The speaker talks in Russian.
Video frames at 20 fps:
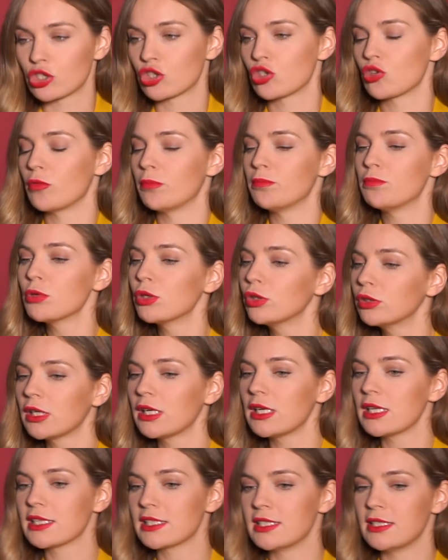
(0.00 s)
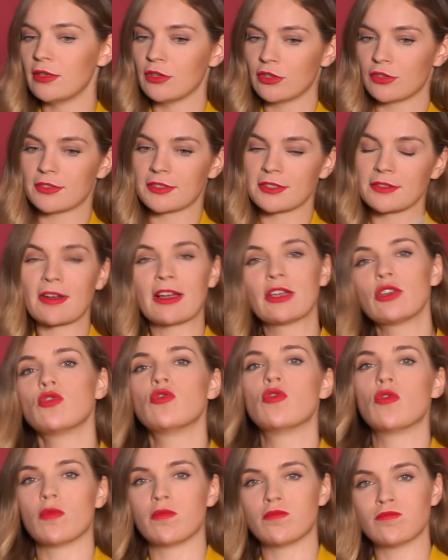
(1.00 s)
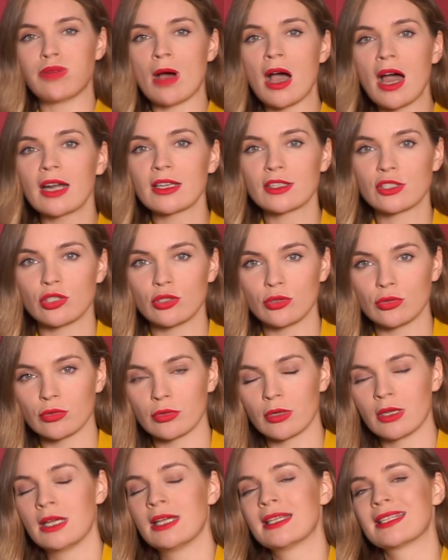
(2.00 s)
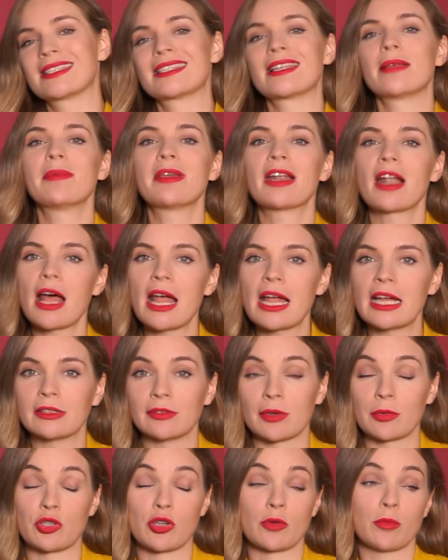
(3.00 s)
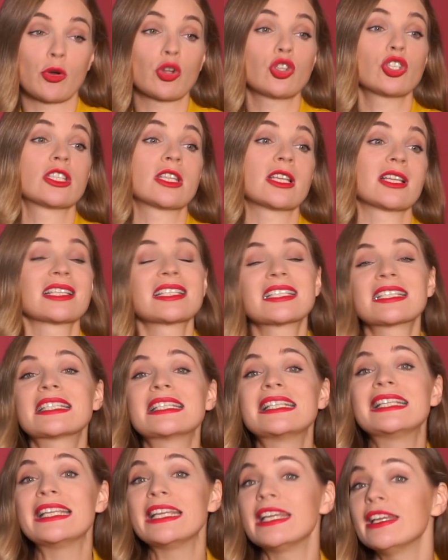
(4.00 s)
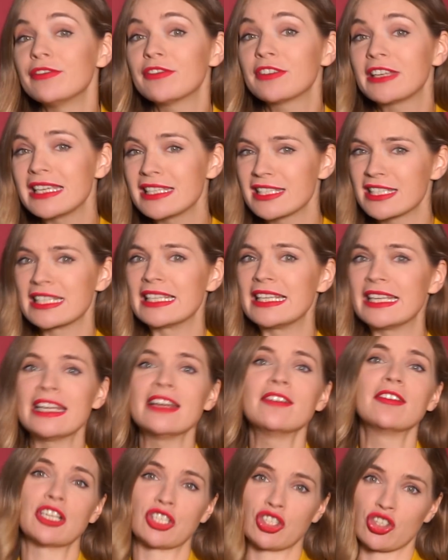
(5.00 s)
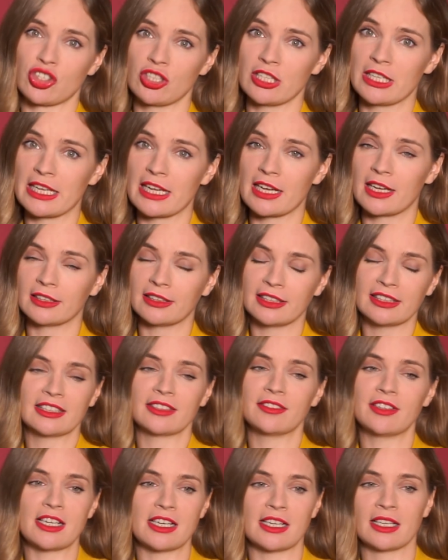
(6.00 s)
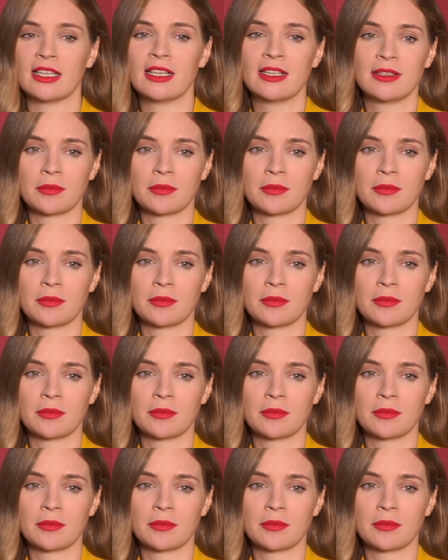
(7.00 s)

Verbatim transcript: что Петр Алексеевич свою партию собирает вообще просто сливки сливочные от этого